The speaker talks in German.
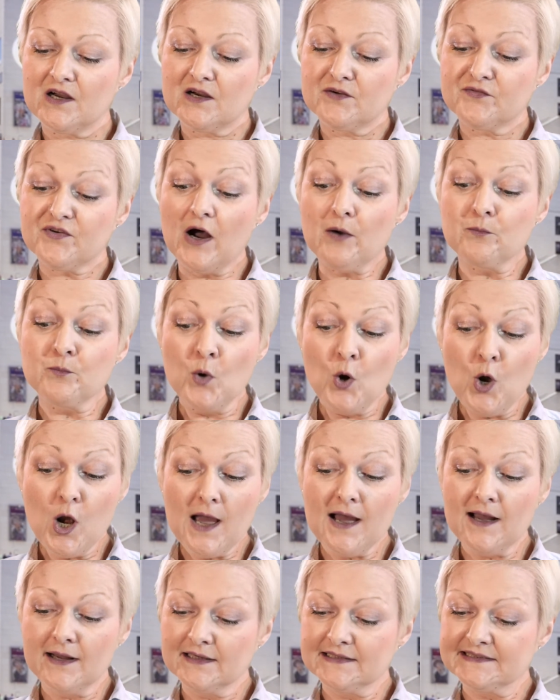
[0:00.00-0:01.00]
Frau
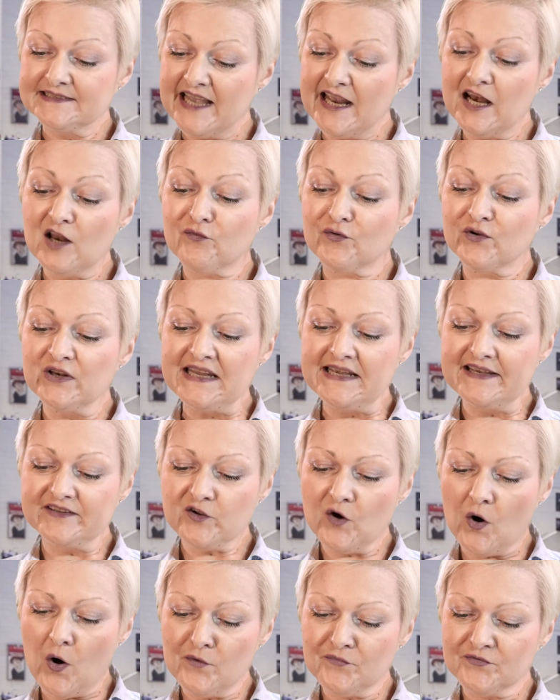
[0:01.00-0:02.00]
Müller
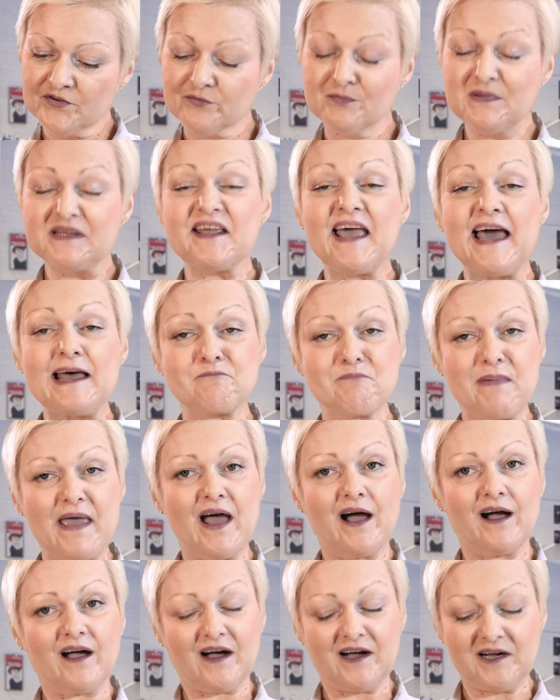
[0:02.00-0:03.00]
telefoniert oft mit Herrn
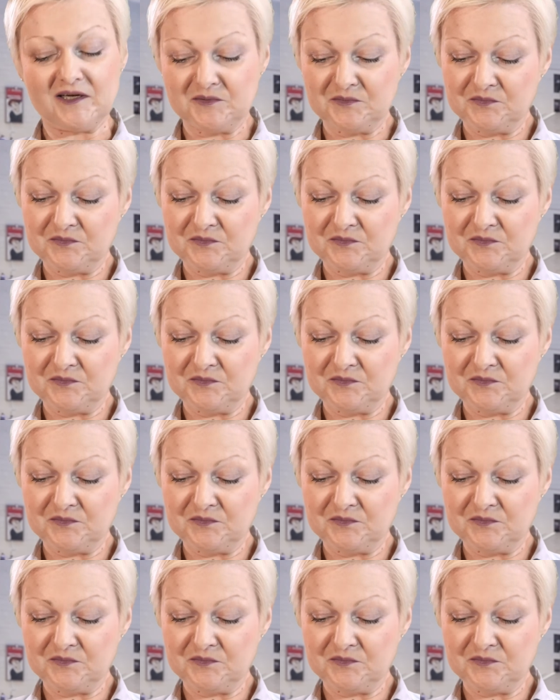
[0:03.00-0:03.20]
Berger.